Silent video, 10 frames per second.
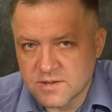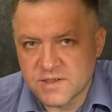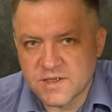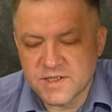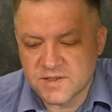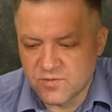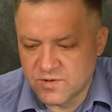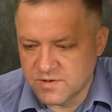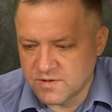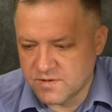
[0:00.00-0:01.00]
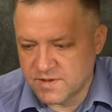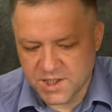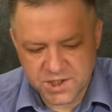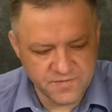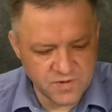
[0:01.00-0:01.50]
Здравствуйте.
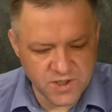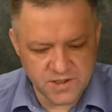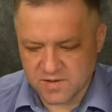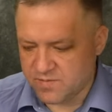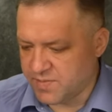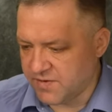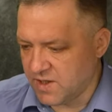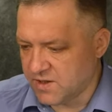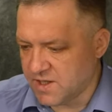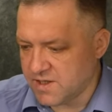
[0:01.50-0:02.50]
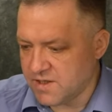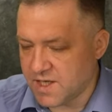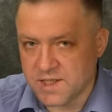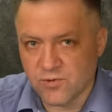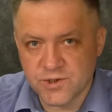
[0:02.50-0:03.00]
Наше внимание привлекла
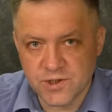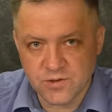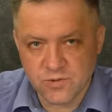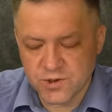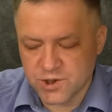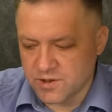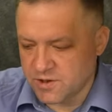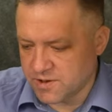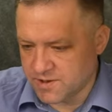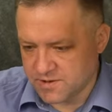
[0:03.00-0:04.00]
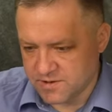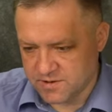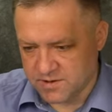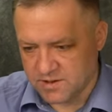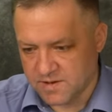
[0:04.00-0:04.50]
одна очень, интересная
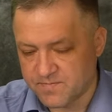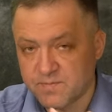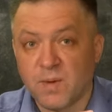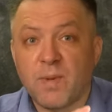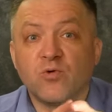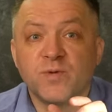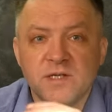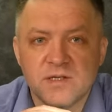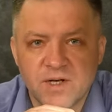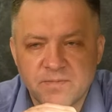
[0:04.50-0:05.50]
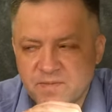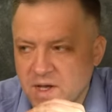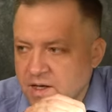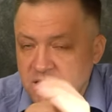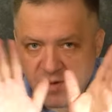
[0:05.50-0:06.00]
сделка по покупке земли.
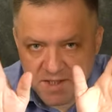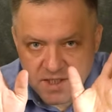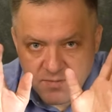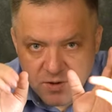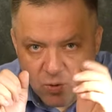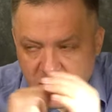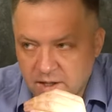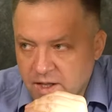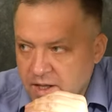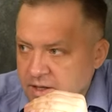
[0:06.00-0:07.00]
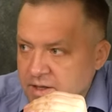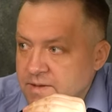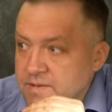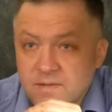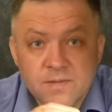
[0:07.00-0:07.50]
Непростая покупка.
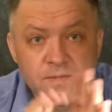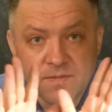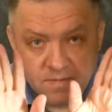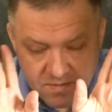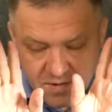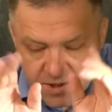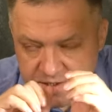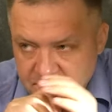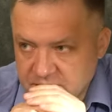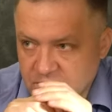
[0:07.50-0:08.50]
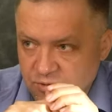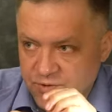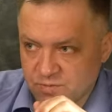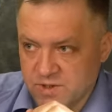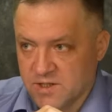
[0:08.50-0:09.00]
Сейчас расскажу, в
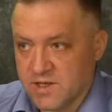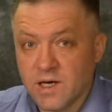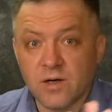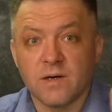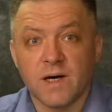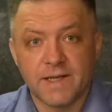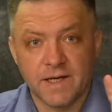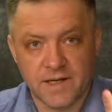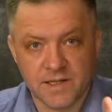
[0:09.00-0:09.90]
чем дело. Она